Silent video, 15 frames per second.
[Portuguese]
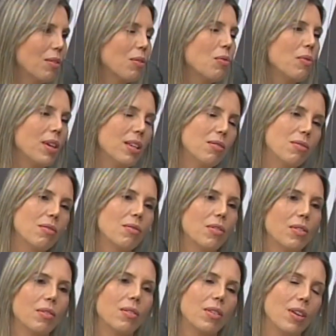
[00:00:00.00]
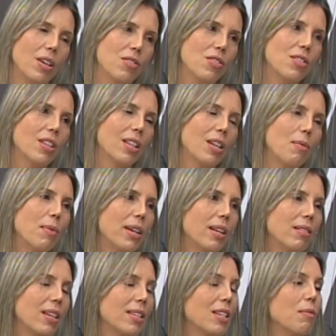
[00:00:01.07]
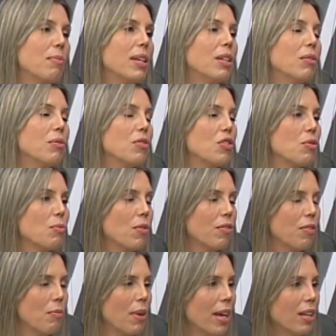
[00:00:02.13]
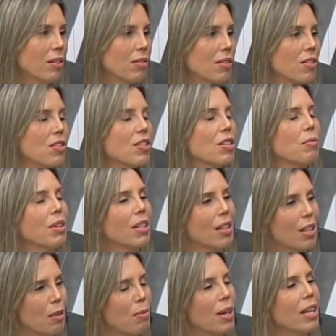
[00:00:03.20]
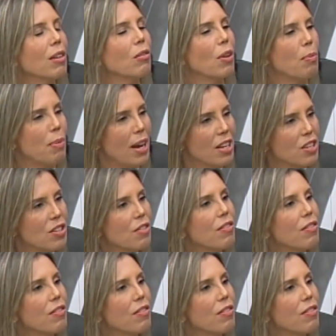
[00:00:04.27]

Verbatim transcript: e com isso, quando a gente está trabalhando nas amplitudes de movimentos, a gente também está trabalhando com a parte de